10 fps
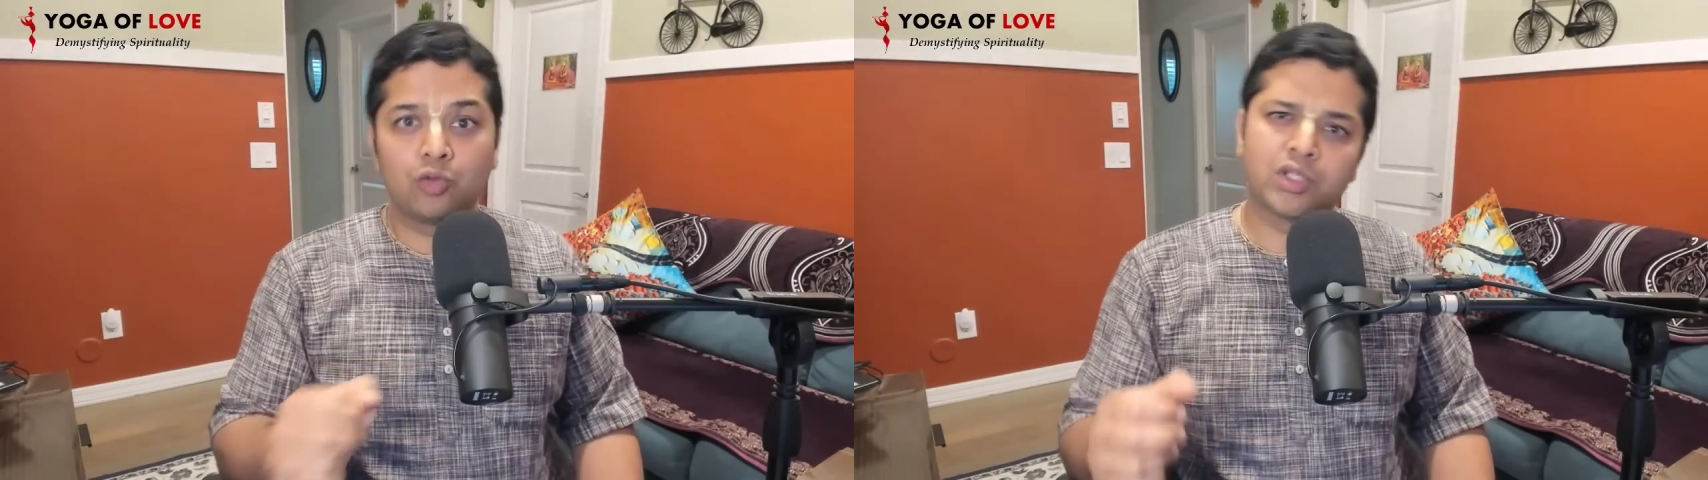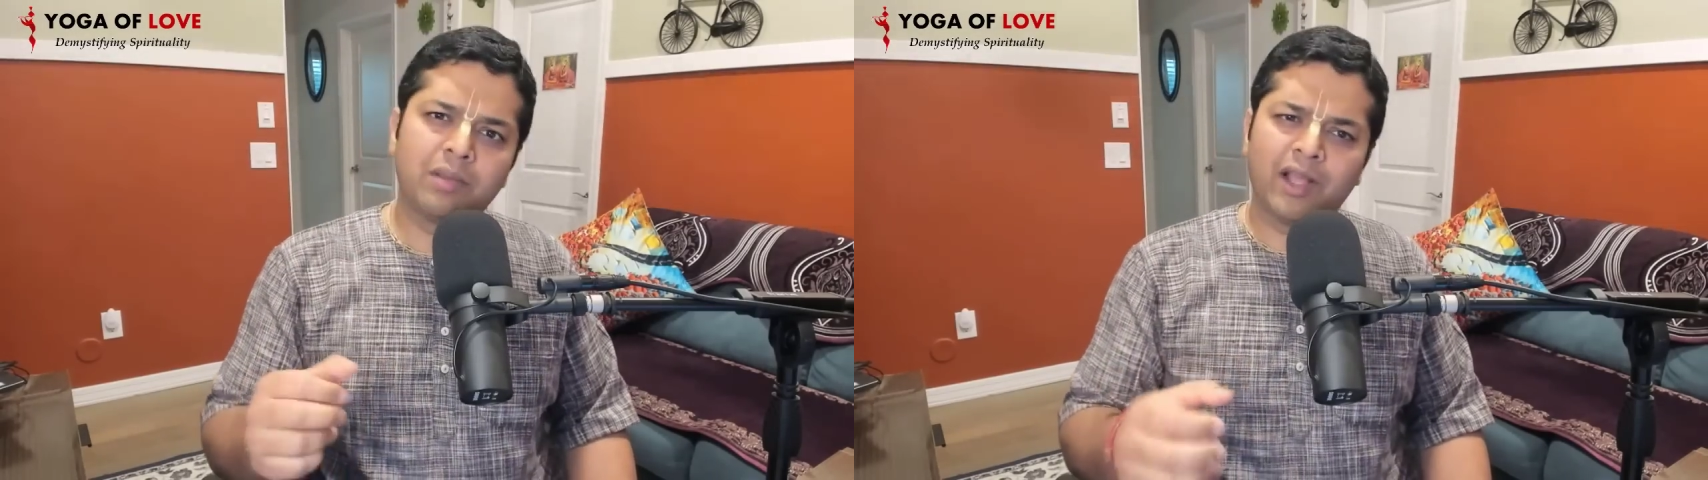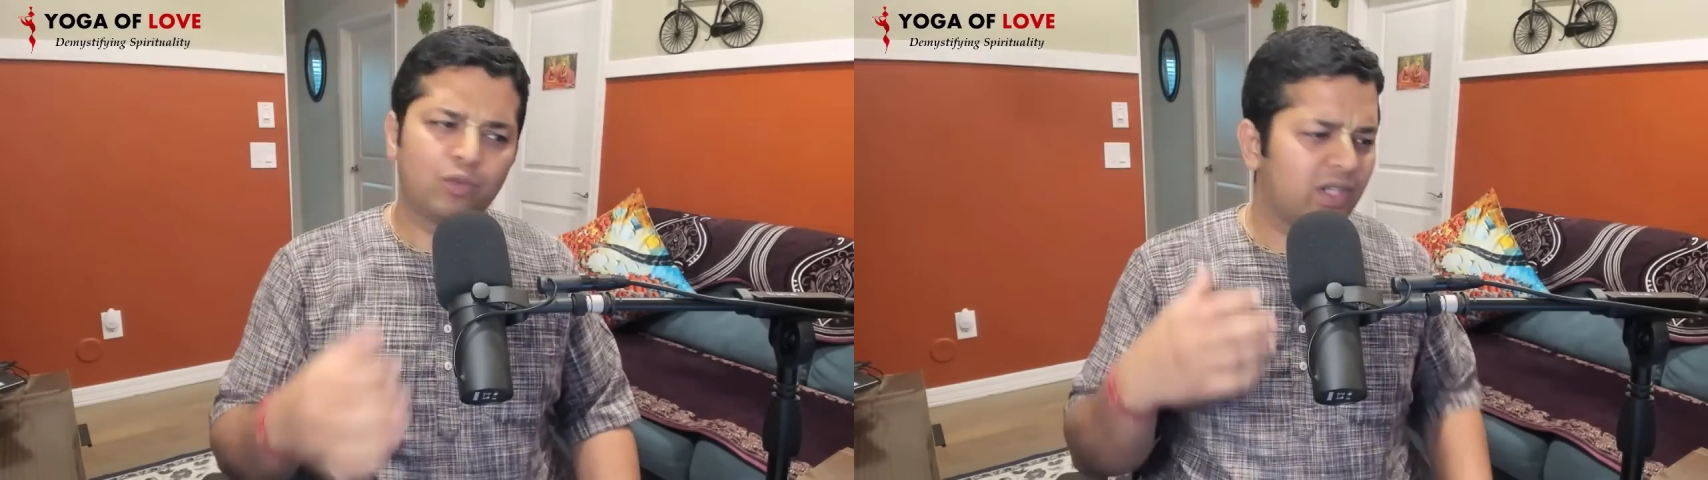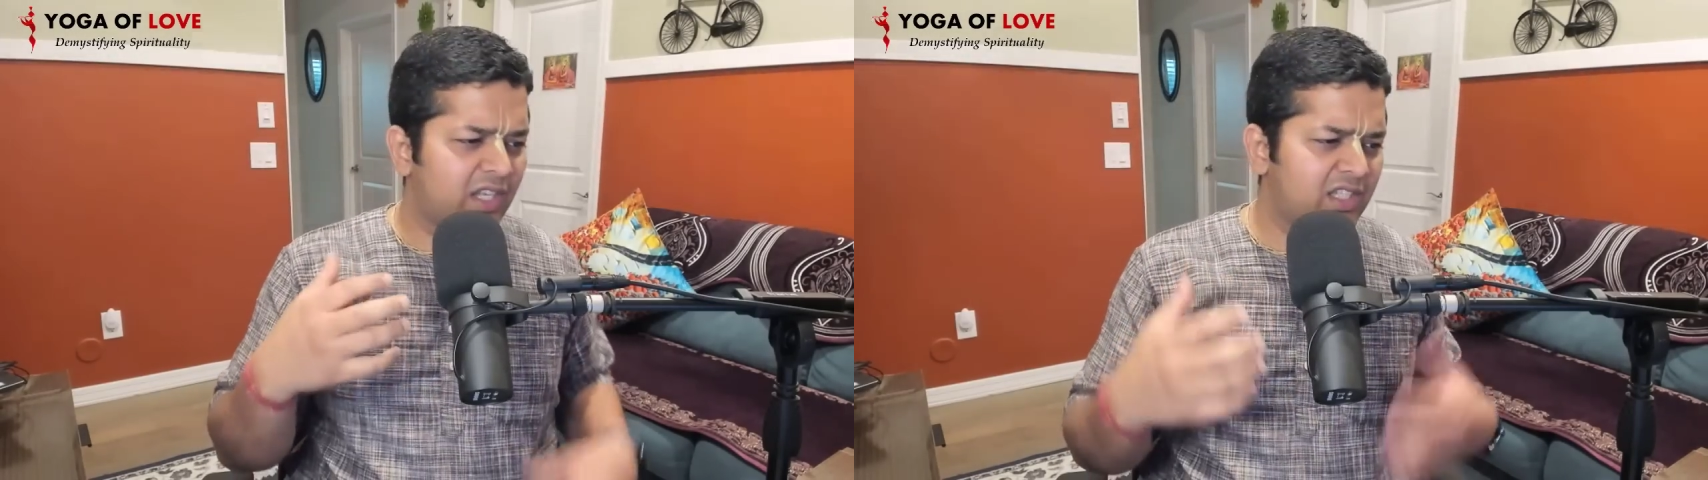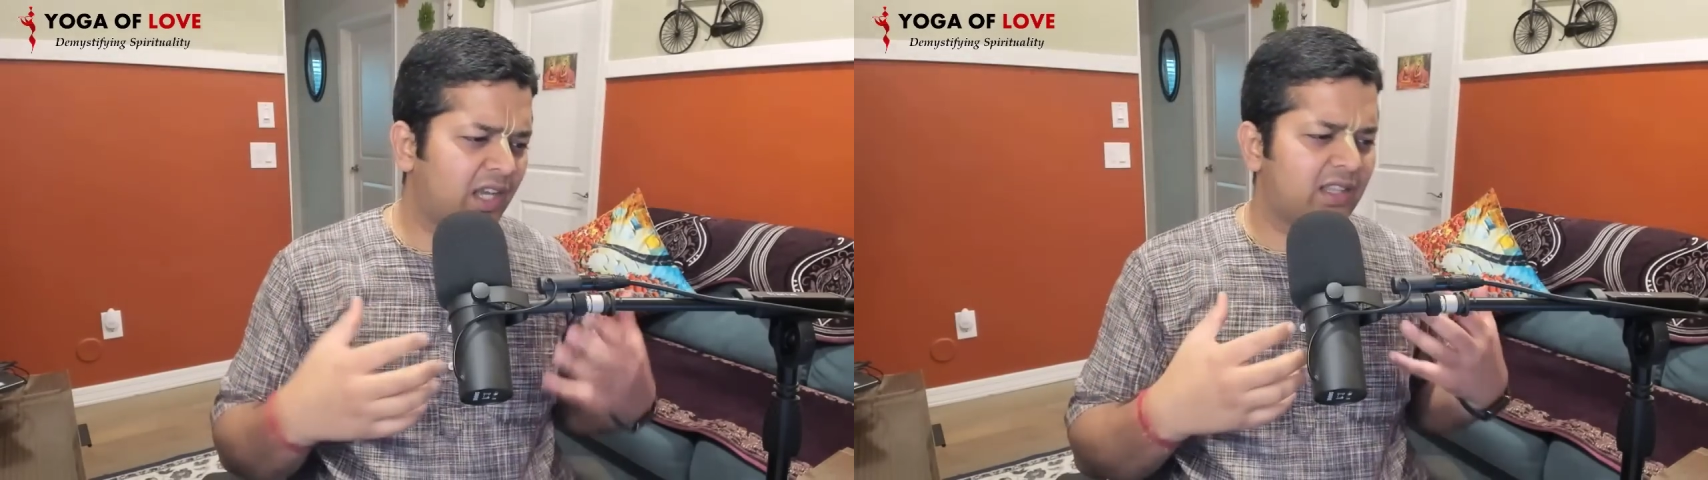उसके बाद उनकी
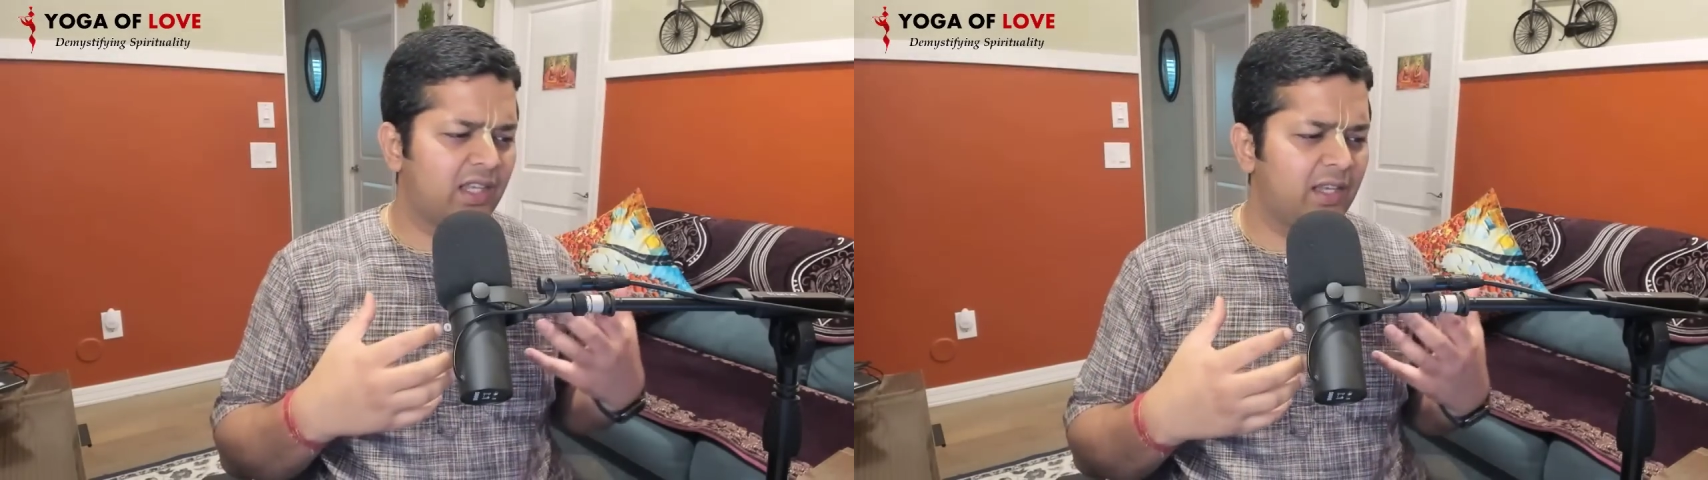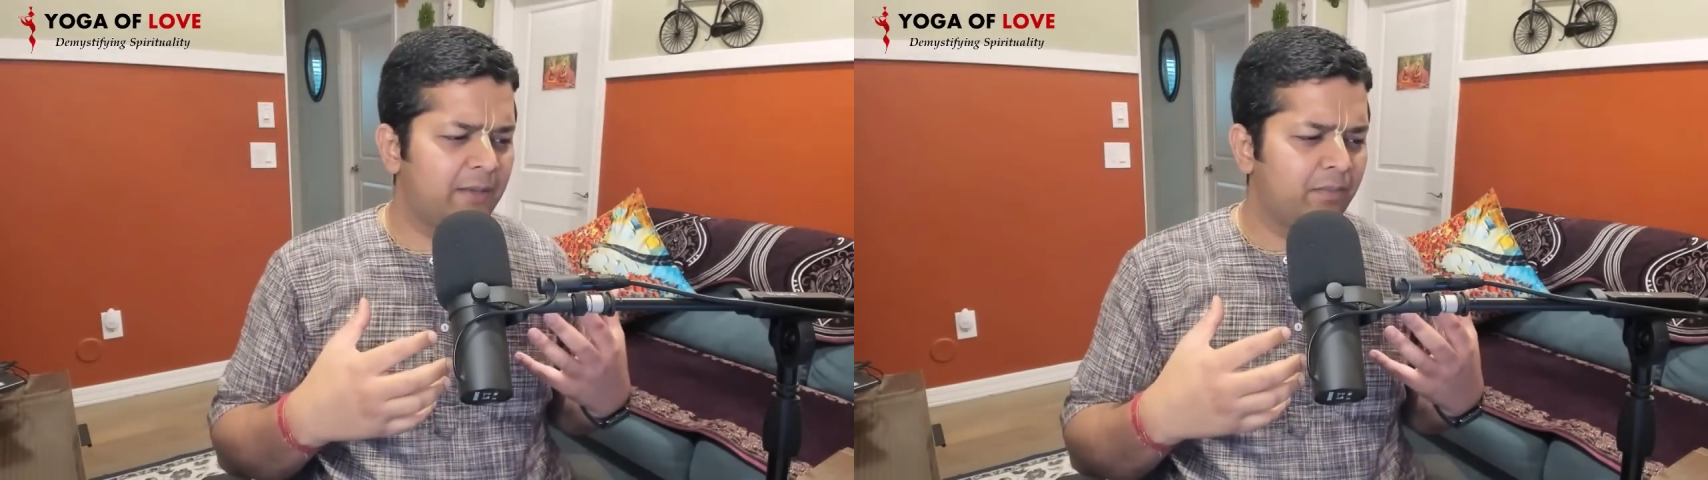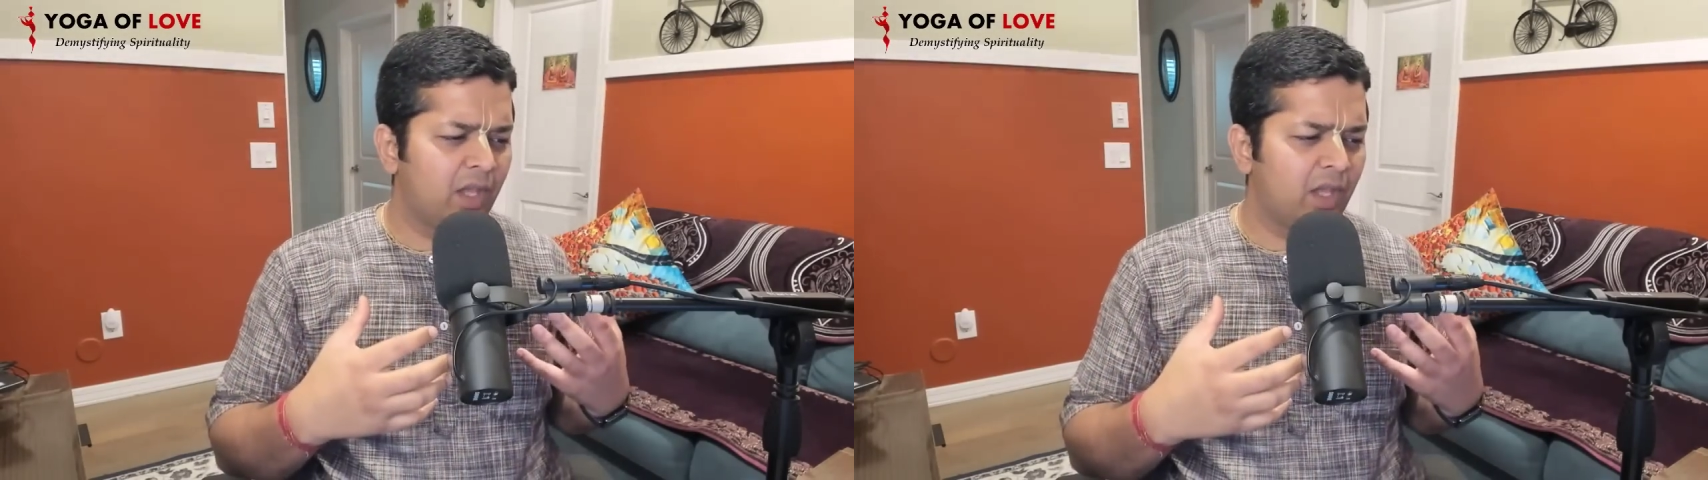इच्छा थी कि